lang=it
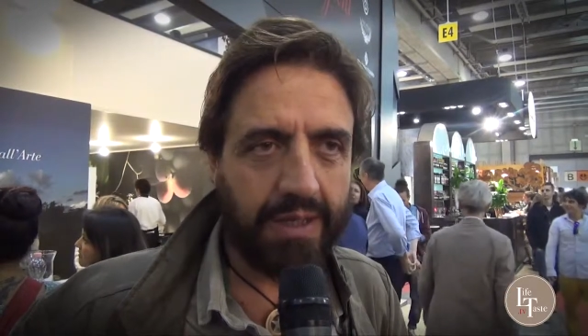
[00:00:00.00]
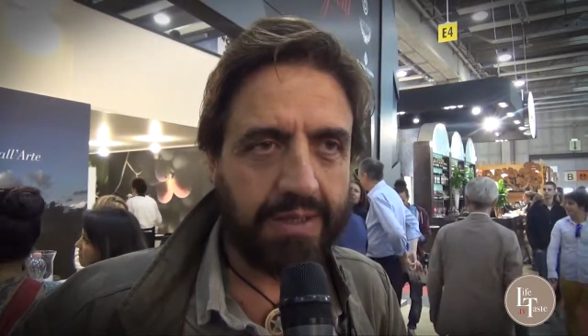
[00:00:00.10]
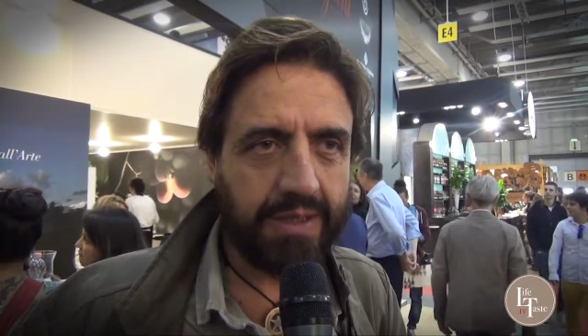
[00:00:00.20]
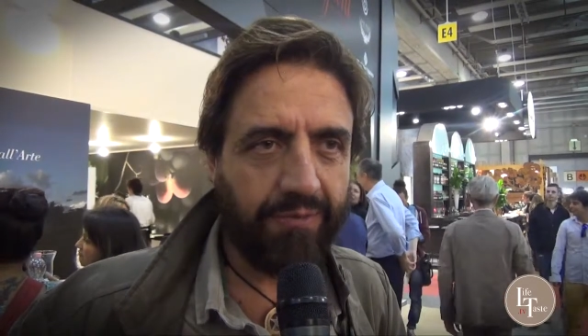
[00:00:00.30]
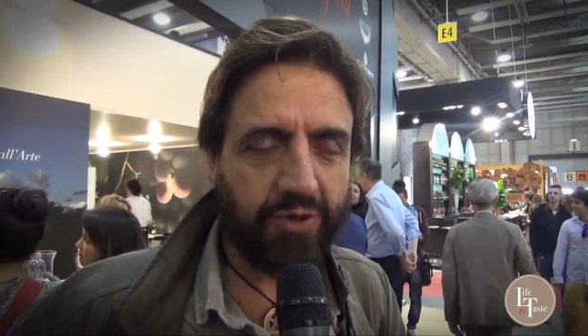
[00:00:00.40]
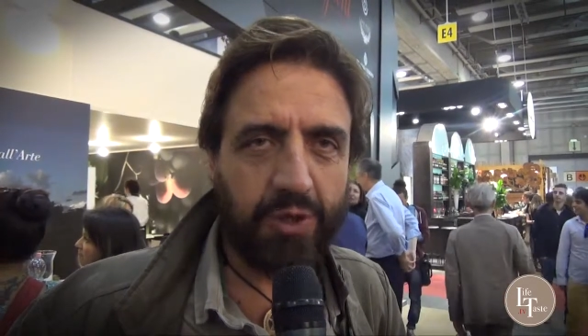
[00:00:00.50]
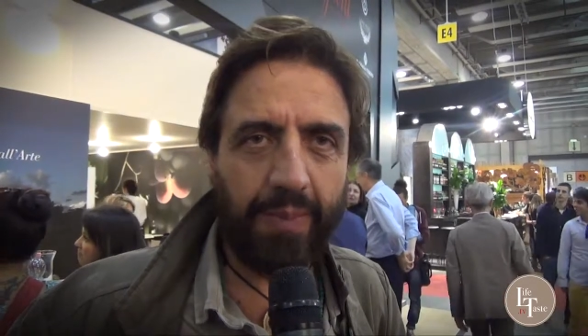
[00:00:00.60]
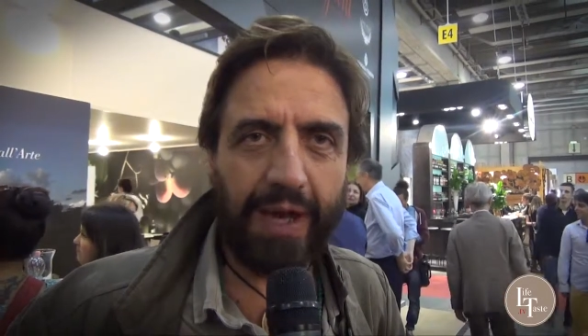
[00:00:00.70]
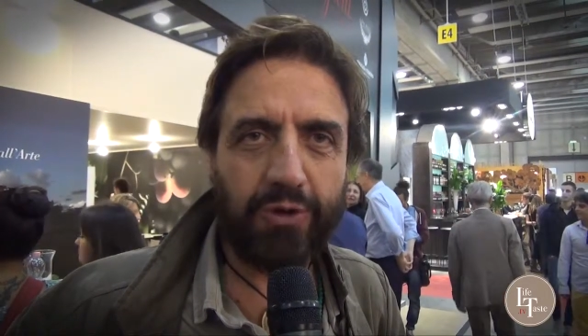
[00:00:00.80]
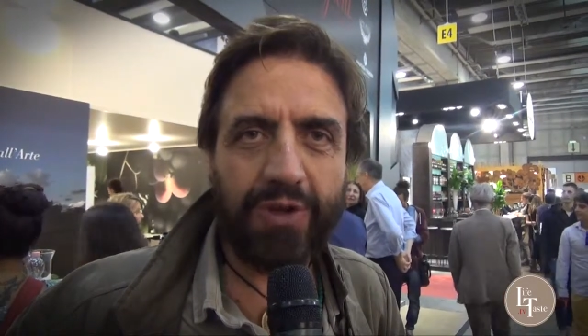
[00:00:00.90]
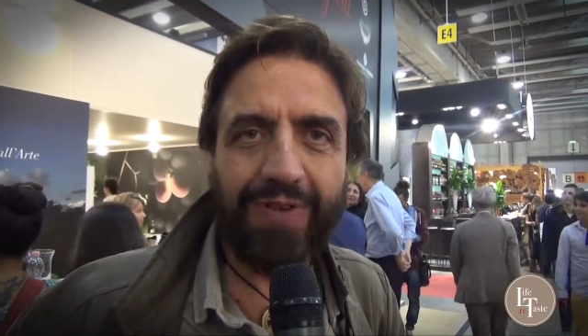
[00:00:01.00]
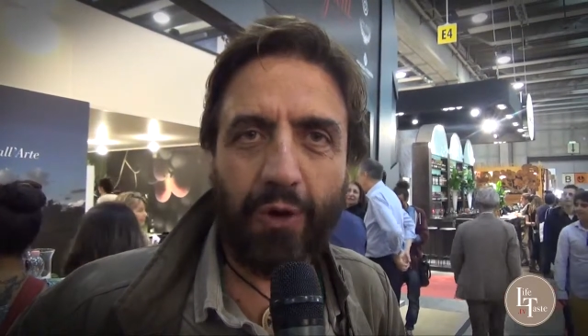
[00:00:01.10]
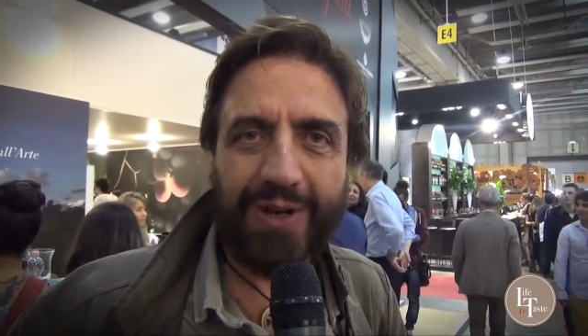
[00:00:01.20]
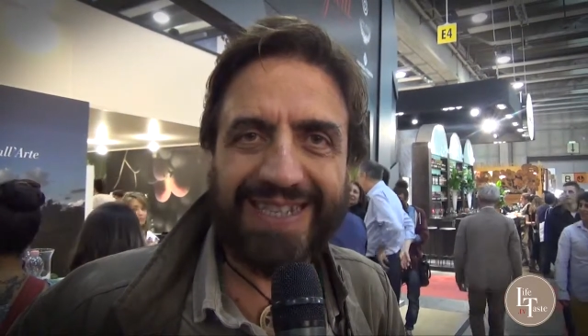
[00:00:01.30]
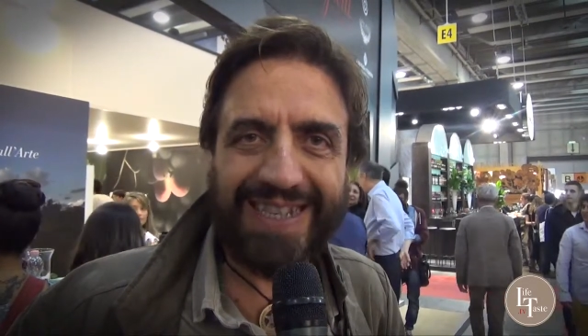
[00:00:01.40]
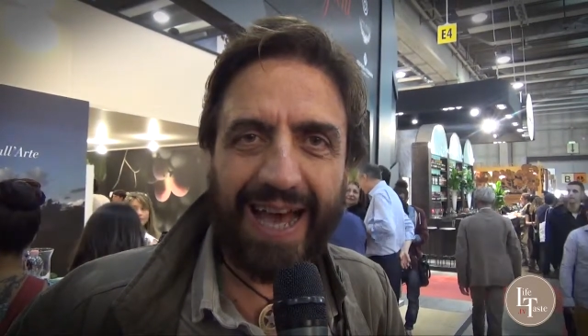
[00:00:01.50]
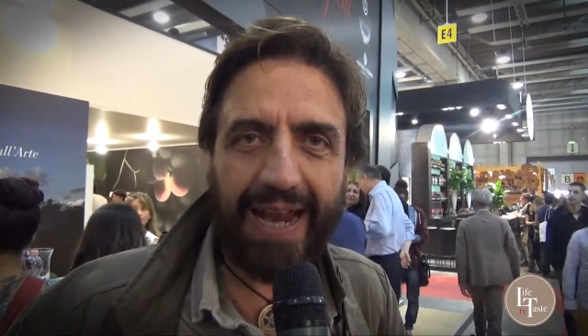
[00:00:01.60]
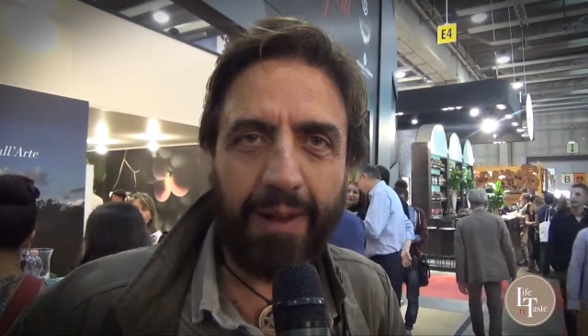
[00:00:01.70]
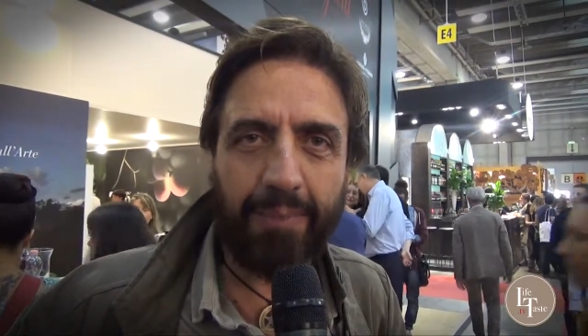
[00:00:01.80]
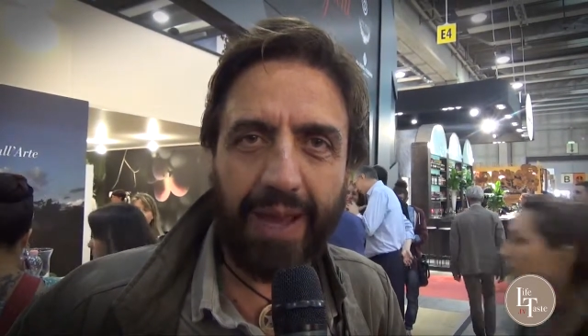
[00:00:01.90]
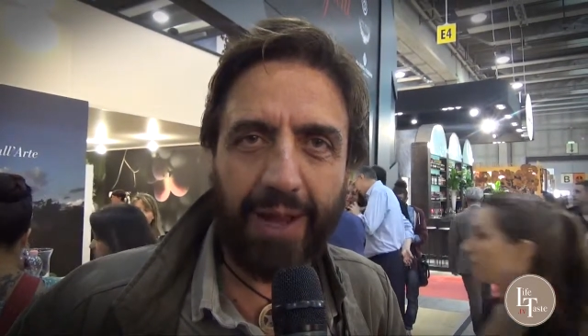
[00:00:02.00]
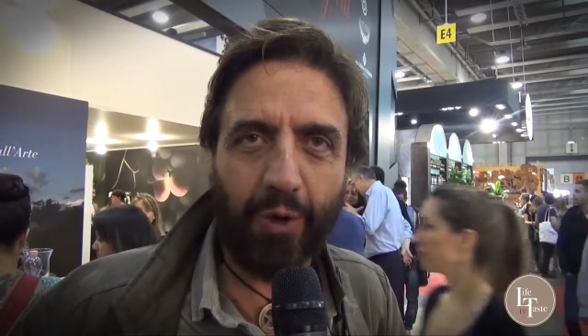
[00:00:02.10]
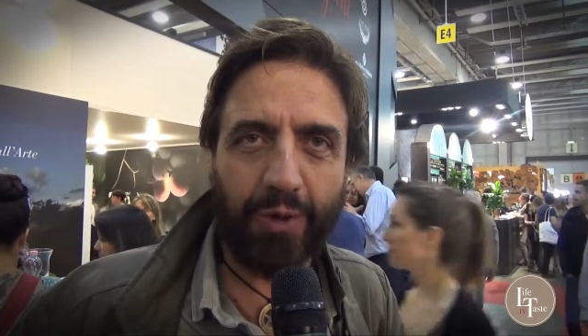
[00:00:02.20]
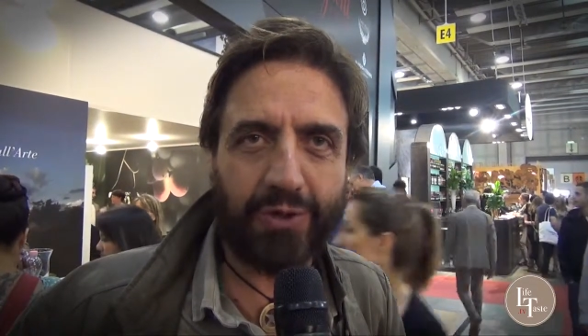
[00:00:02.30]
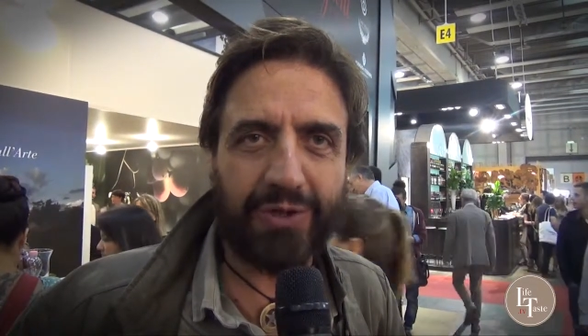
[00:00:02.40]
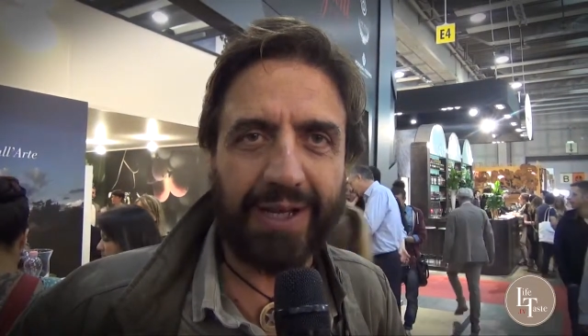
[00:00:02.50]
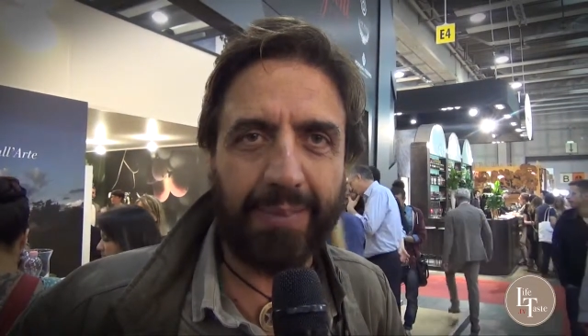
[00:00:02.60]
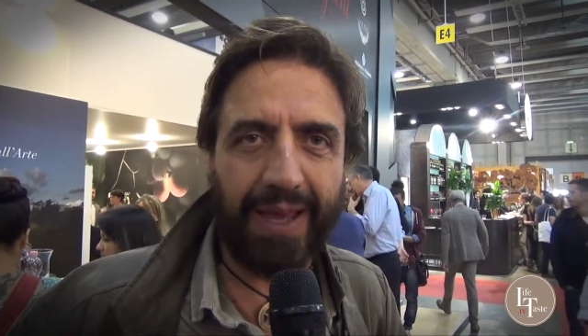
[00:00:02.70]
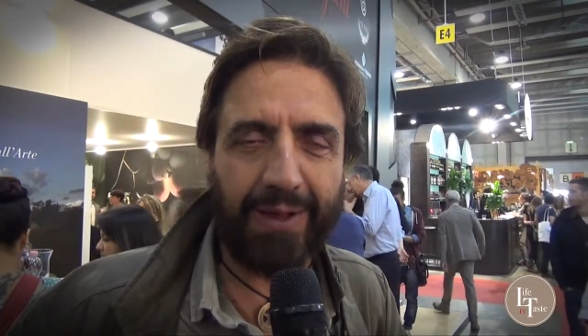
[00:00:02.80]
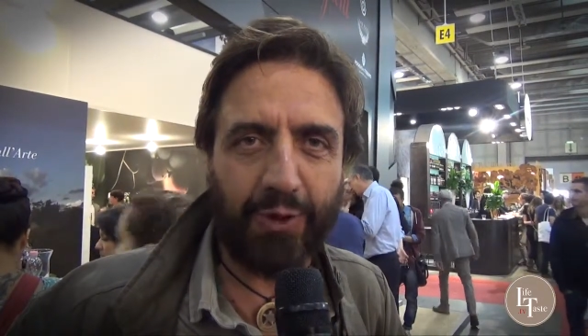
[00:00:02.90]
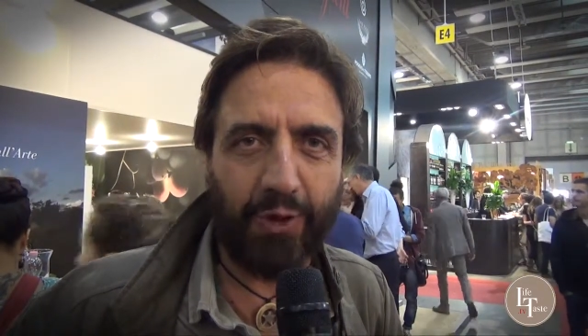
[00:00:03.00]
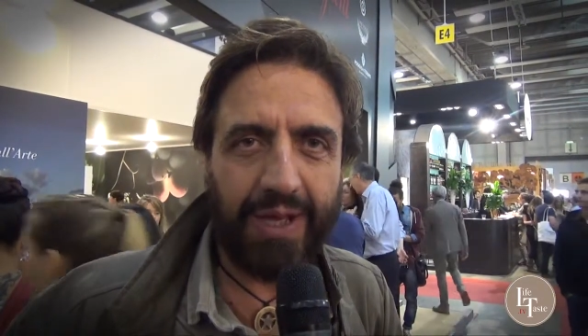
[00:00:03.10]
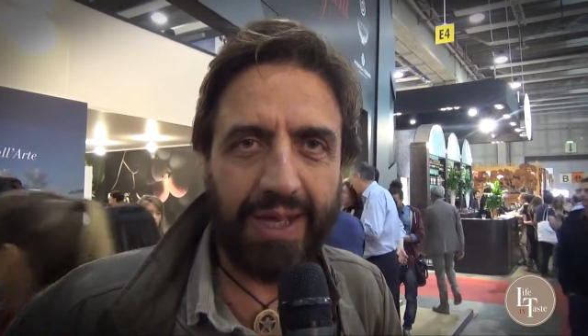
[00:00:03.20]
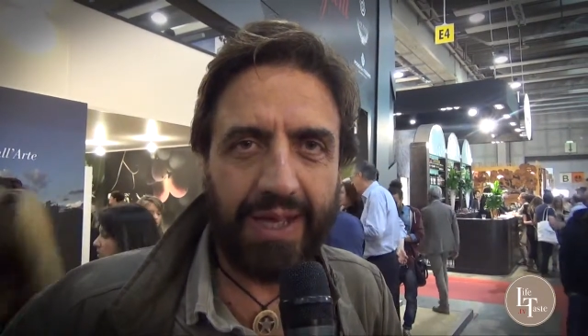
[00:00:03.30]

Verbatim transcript: Se fossimo in grado di valorizzare al meglio questo segmento